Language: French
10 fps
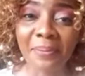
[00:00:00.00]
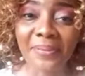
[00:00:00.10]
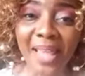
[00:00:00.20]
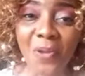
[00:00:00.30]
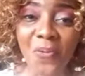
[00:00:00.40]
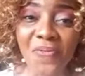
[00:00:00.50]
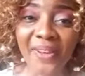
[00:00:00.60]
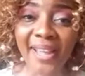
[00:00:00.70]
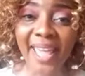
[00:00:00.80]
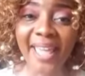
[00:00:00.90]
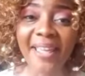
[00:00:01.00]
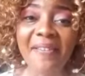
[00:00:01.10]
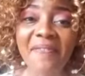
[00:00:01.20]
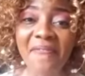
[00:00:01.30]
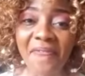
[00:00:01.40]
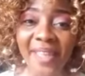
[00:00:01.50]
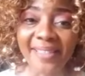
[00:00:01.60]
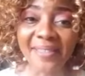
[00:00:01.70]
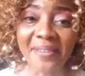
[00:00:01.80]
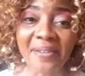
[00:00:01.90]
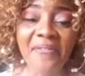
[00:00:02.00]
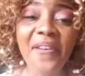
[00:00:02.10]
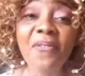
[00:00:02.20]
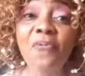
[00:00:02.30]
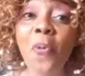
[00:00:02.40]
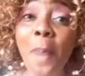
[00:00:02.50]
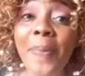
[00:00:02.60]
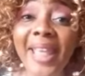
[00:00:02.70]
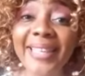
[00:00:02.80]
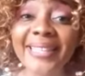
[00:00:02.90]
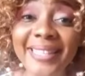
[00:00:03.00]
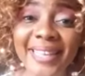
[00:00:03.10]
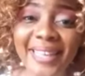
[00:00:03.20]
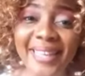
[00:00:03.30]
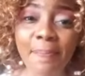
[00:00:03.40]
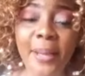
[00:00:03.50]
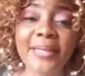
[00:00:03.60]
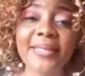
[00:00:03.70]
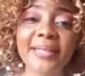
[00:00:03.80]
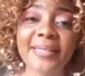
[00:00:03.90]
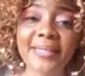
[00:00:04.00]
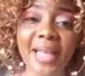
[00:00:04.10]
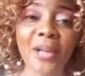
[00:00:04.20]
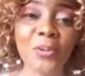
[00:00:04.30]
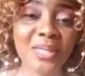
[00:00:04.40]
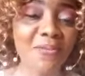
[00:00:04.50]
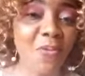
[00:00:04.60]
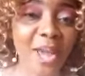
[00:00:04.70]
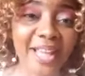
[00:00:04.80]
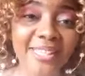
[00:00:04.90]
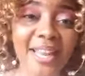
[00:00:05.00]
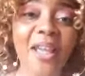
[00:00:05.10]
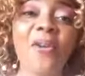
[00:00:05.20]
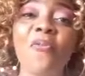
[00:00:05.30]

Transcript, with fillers: découvrez, faites, faites-vous plaisir, parce que c'est ça aussi voyager.